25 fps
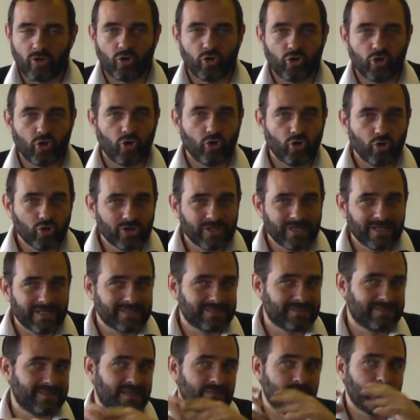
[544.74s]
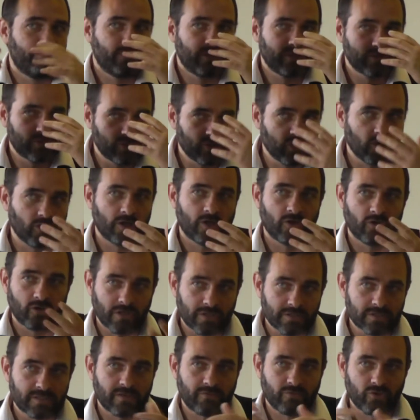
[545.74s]
con otras impresiones lo que
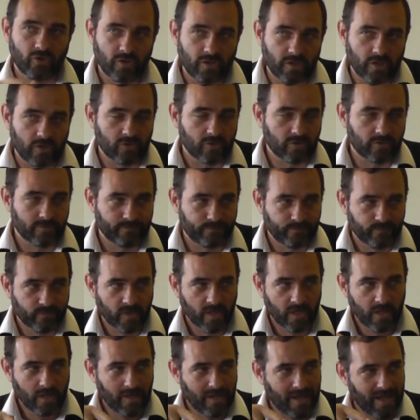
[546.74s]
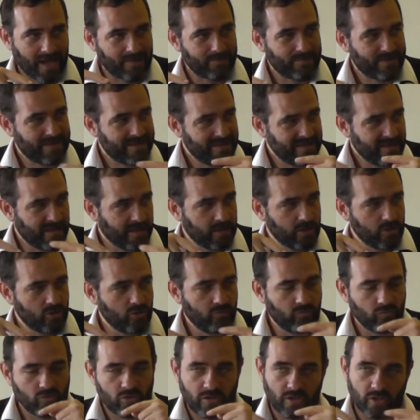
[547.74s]
el sabio dijo. A medida que yo
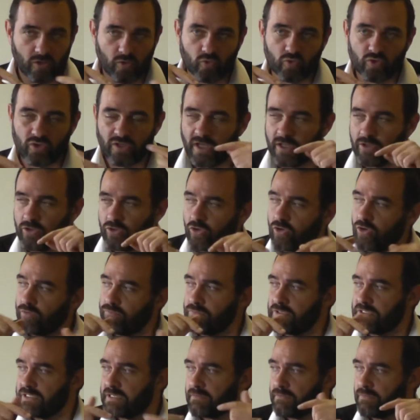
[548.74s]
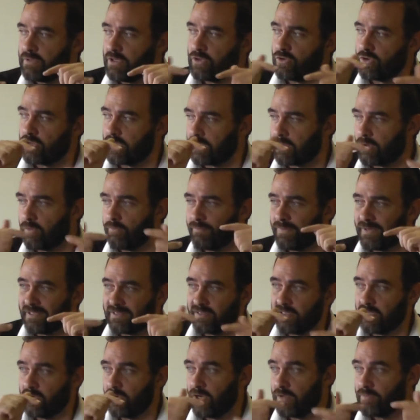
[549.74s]
voy discutiendo con mis amigos que
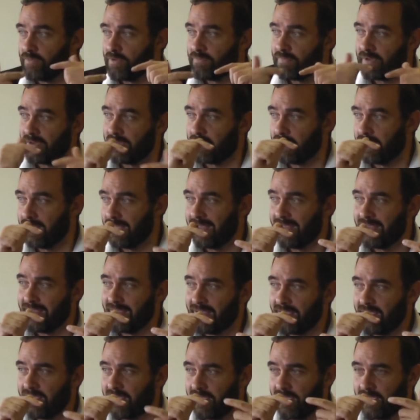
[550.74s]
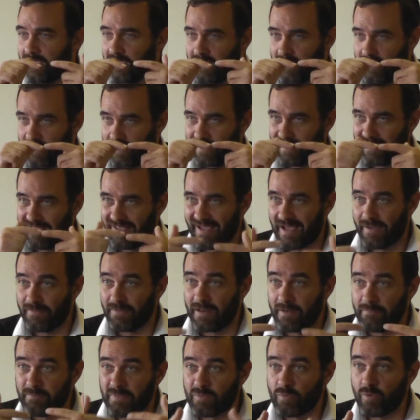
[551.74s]
compartieron la misma, eh,
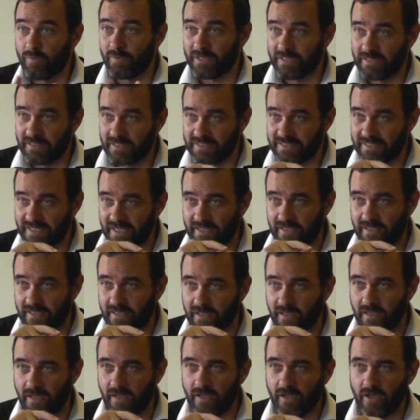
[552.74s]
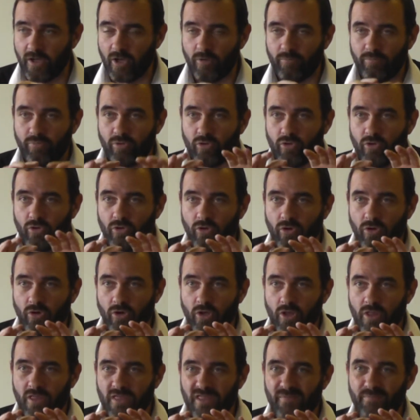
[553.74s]
el mismo aprendizaje, puedo
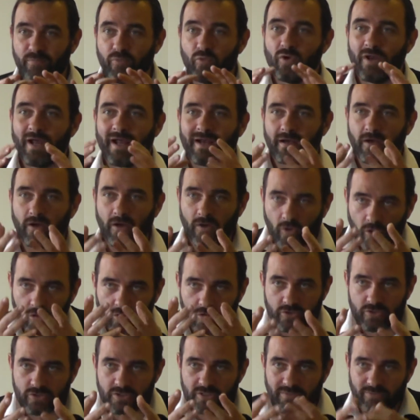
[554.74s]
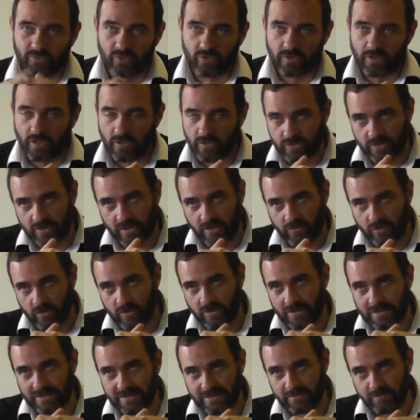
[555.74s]
depurar los conceptos que los sabios
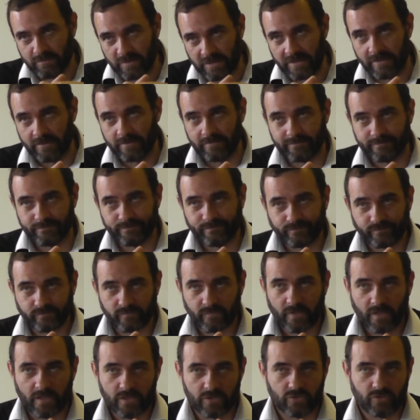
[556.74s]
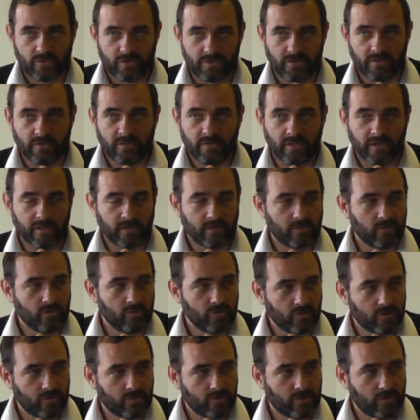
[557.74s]
transmiten. Eso es Dick
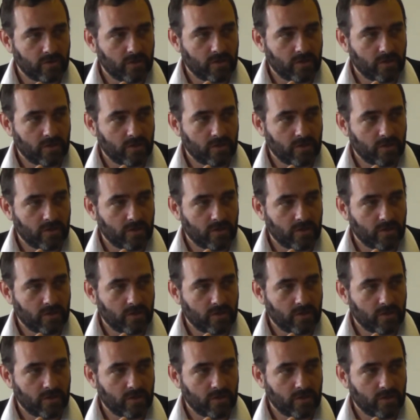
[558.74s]
Duke